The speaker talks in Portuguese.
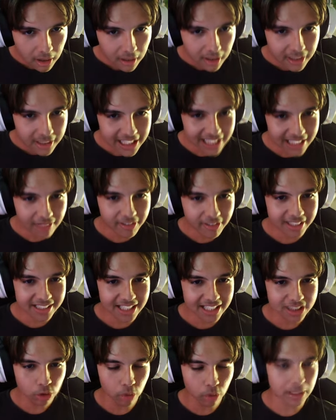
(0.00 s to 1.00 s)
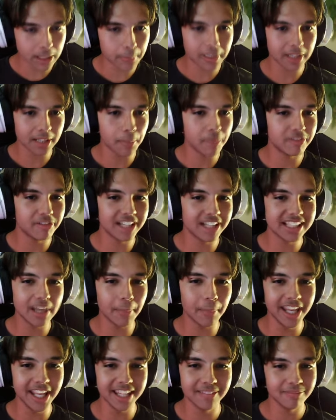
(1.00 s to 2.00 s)
E ela vai entrar de novo, né? Porque ela é uma filha da
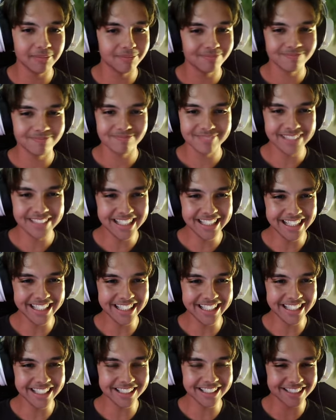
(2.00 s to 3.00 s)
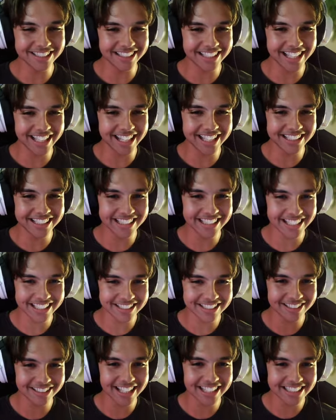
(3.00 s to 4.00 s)
mãe. Ai, eu te odeio, Tika.
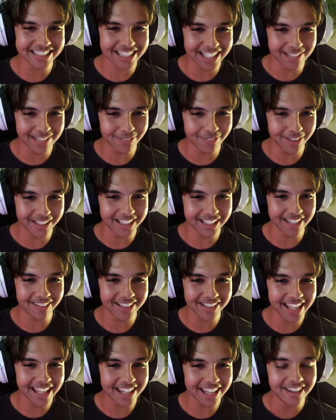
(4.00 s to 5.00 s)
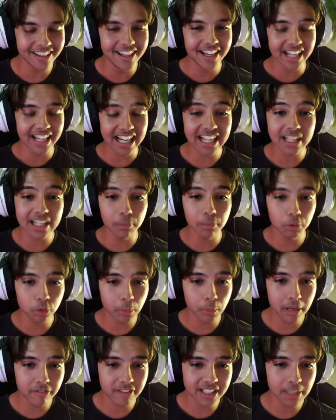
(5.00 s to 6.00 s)
Eu odeio a Tika, Bonnie. Eu odeio. Cara, que ele é muito
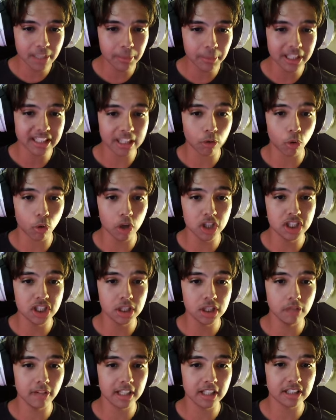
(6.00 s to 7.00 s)
bem feio, né, mano? Ele tá gordinho, velho.